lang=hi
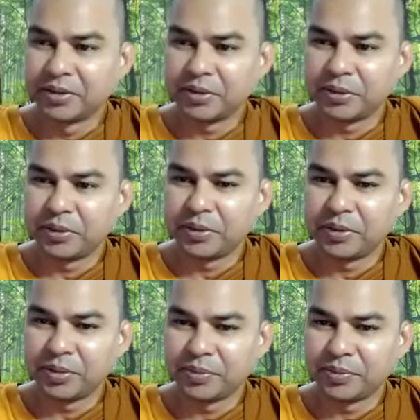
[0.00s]

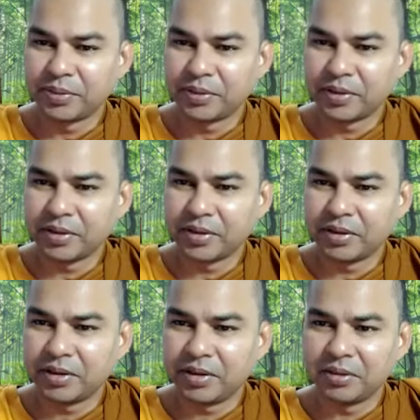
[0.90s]
तो
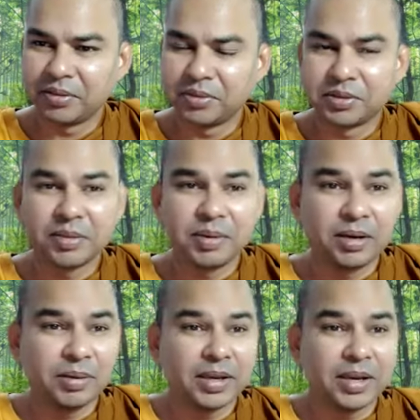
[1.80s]
इसके हम्म।
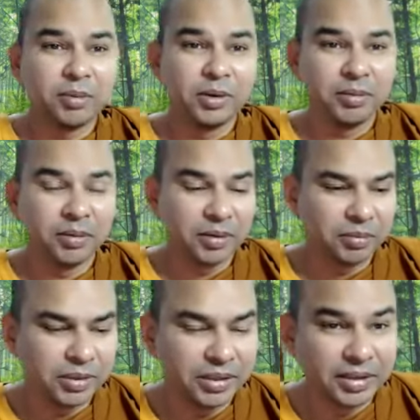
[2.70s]
बारे में क्या बोले
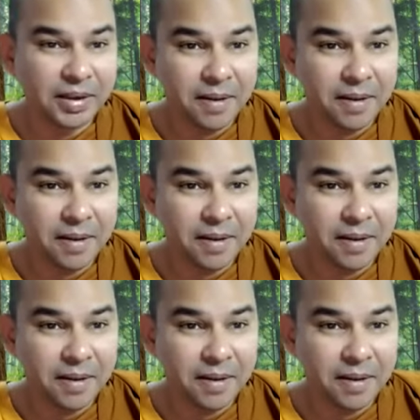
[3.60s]
भगवान बुद्ध ने